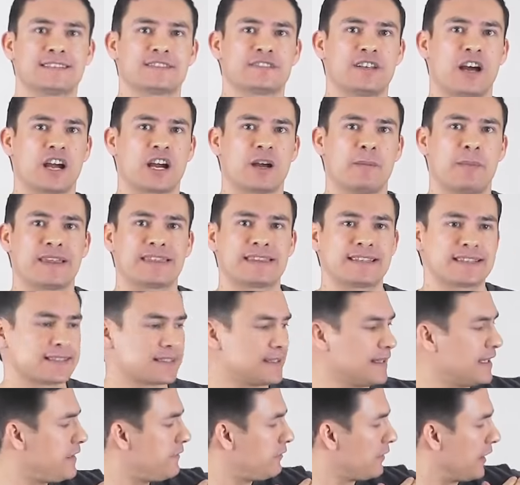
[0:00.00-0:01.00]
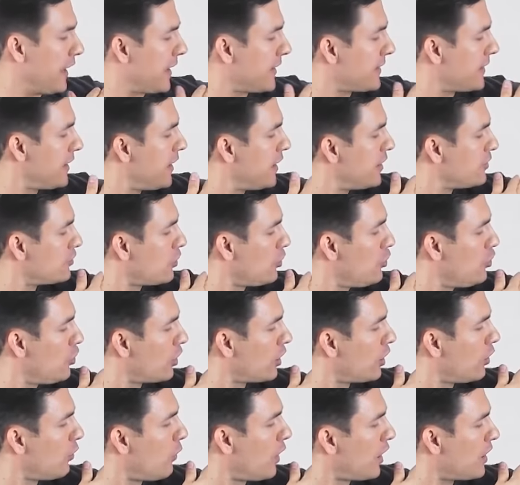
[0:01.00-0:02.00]
говорить о рукаве, то мне очень
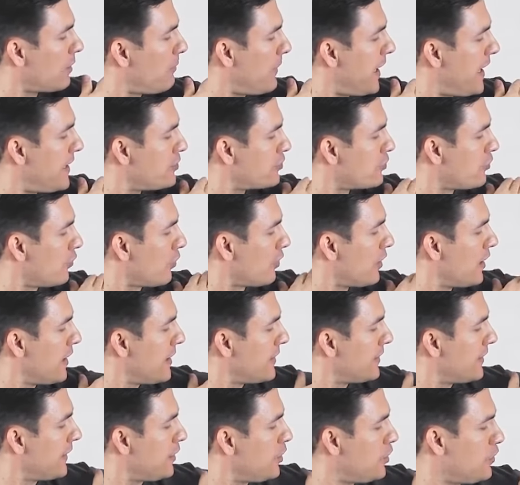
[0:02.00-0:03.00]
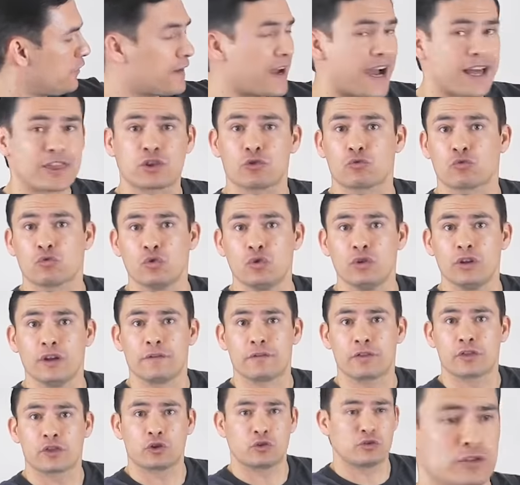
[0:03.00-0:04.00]
нравится правило 1 треть. От
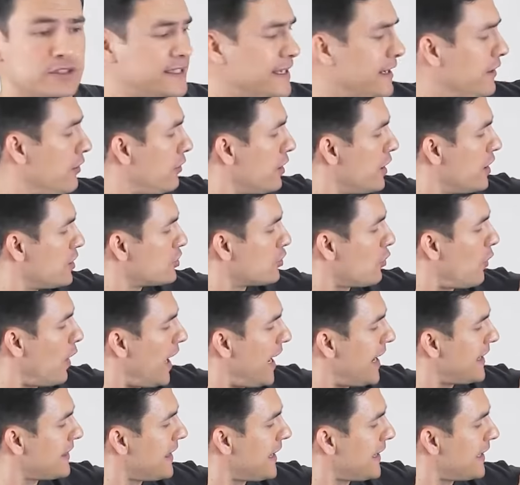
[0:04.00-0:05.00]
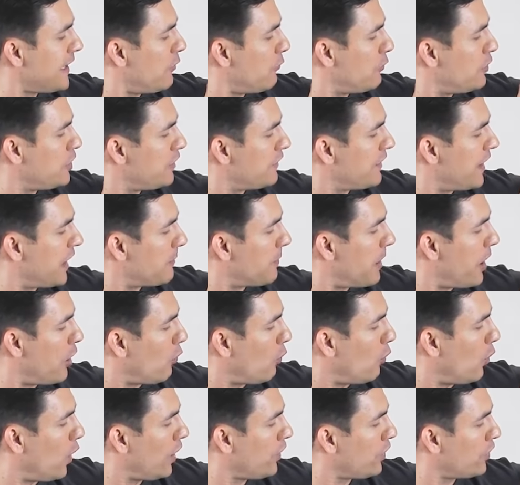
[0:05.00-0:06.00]
плеча до конца рукава должно быть
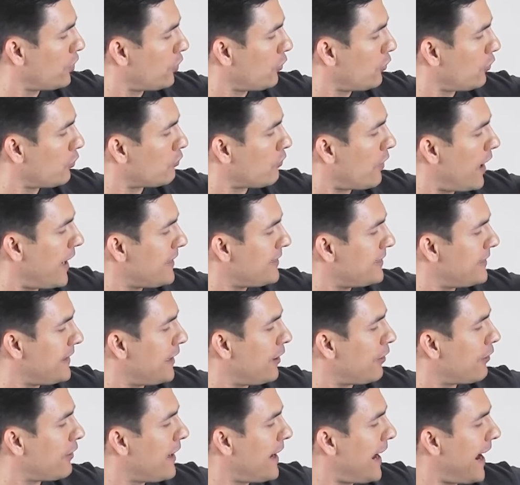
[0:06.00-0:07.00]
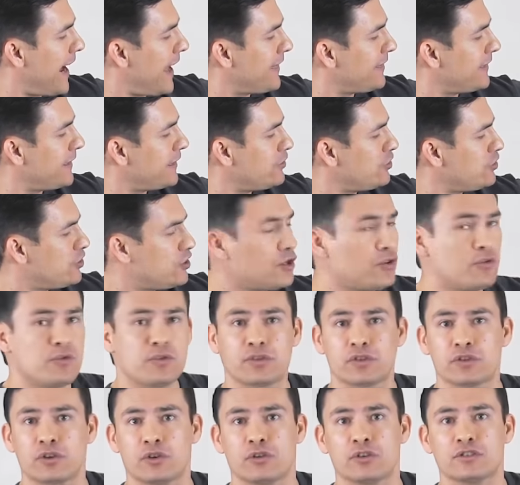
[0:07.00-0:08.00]
1 треть, а 2 трети должны
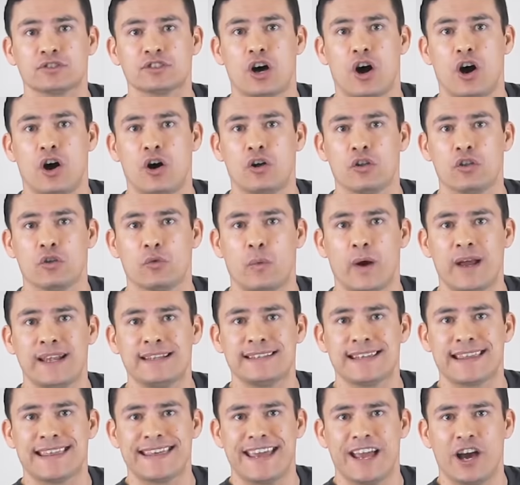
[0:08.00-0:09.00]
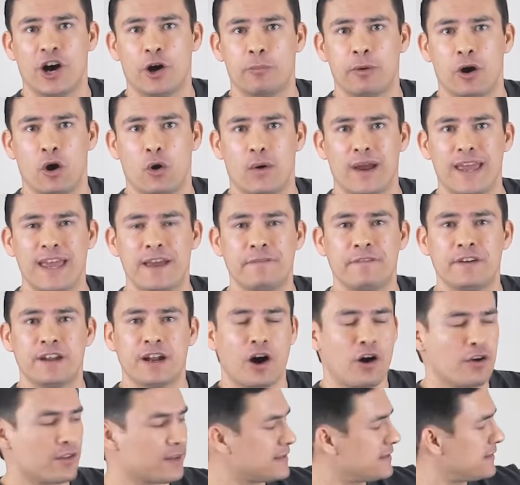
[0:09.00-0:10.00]
быть уже до локтя. Но
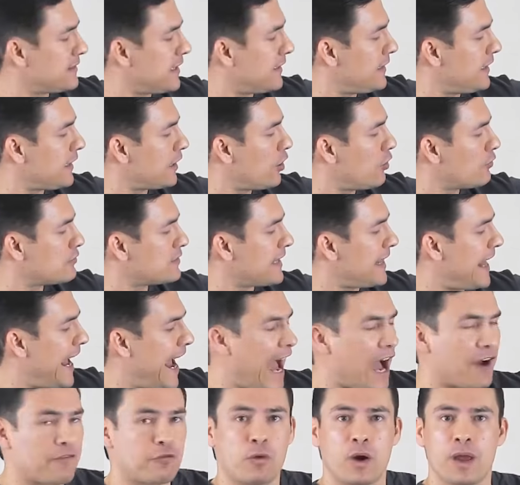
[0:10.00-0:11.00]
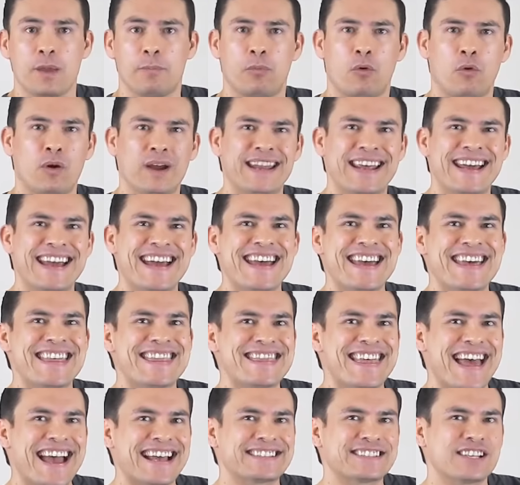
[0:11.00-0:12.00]
если рукав футболки переходит
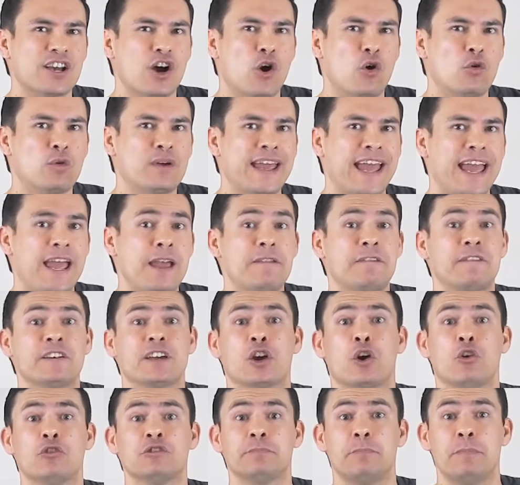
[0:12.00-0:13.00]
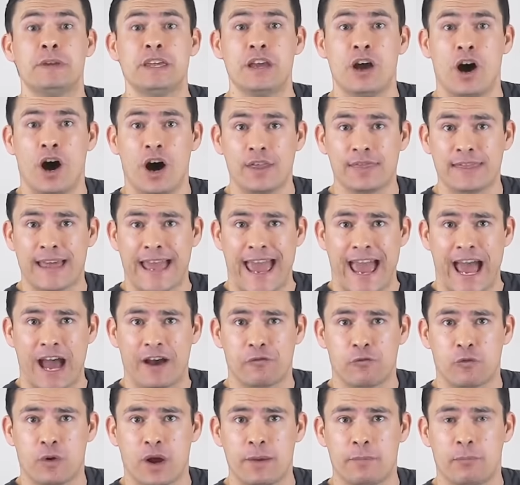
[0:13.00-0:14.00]
границу середины плеча, то стоит
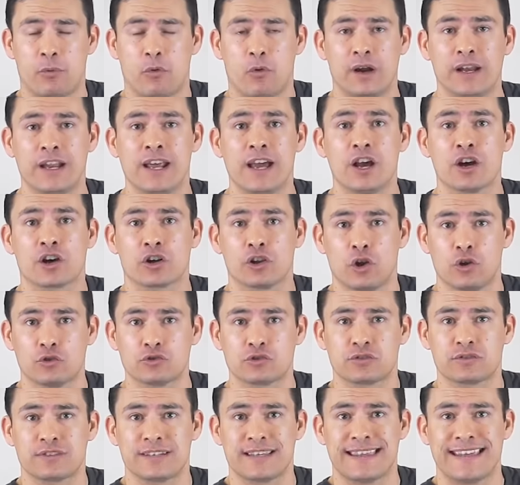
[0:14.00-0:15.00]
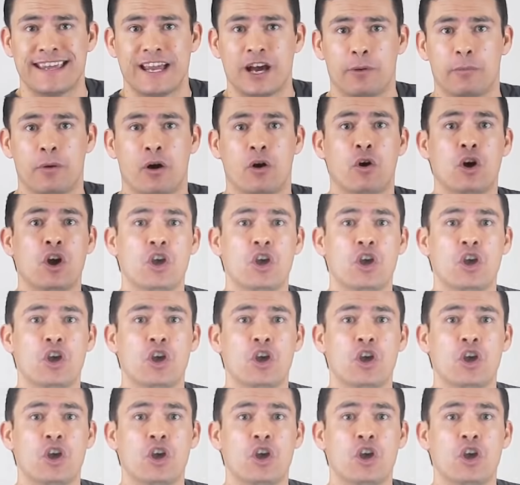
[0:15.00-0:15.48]
задуматься. Я видел